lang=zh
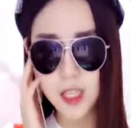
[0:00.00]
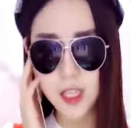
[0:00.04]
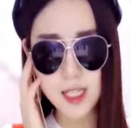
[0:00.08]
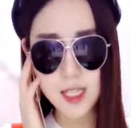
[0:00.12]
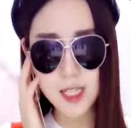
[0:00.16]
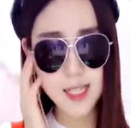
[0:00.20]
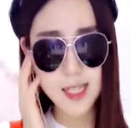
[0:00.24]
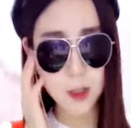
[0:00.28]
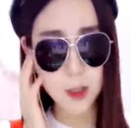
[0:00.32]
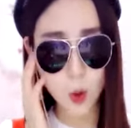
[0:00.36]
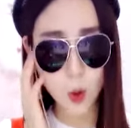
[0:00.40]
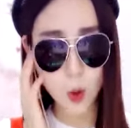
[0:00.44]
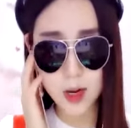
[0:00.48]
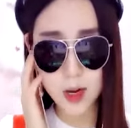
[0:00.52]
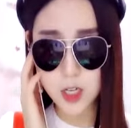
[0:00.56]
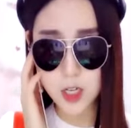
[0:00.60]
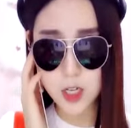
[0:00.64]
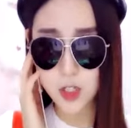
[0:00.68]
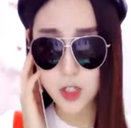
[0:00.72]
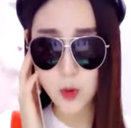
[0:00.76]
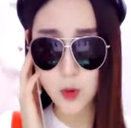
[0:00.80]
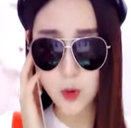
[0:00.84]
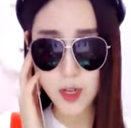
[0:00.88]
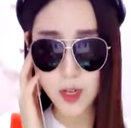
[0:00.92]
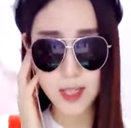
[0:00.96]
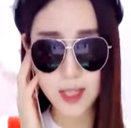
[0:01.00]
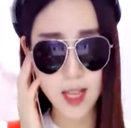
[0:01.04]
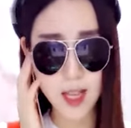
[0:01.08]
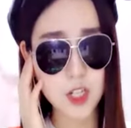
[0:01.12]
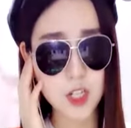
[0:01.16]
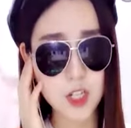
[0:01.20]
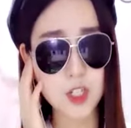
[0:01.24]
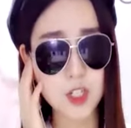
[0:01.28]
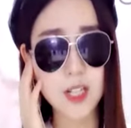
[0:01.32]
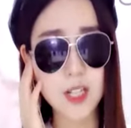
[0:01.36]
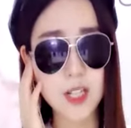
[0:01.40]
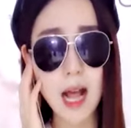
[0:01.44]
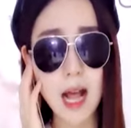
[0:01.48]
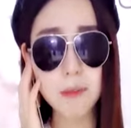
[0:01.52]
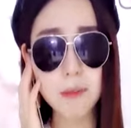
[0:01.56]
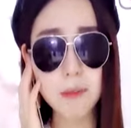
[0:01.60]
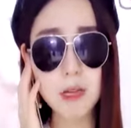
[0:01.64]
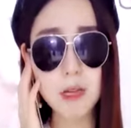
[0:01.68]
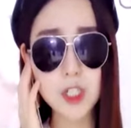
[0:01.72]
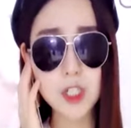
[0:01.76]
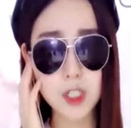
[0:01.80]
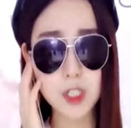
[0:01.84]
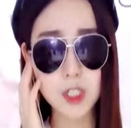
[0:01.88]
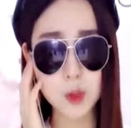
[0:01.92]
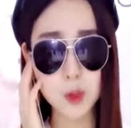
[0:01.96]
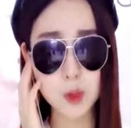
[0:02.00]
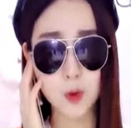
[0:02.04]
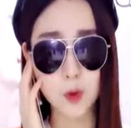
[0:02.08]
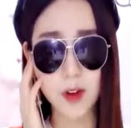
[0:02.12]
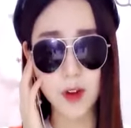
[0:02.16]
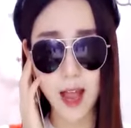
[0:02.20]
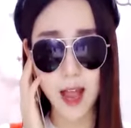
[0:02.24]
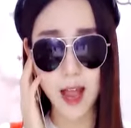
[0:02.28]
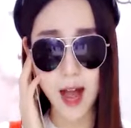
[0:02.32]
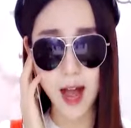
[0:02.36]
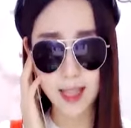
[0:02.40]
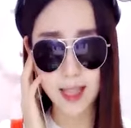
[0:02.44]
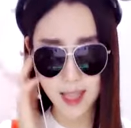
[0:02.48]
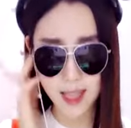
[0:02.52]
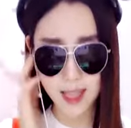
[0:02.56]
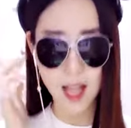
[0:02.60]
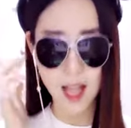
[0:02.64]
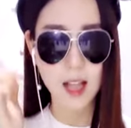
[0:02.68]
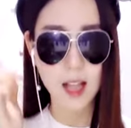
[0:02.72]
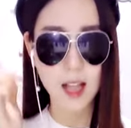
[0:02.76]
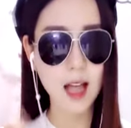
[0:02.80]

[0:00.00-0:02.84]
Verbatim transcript: 称赞多人兄弟，但是他们尸骨未寒。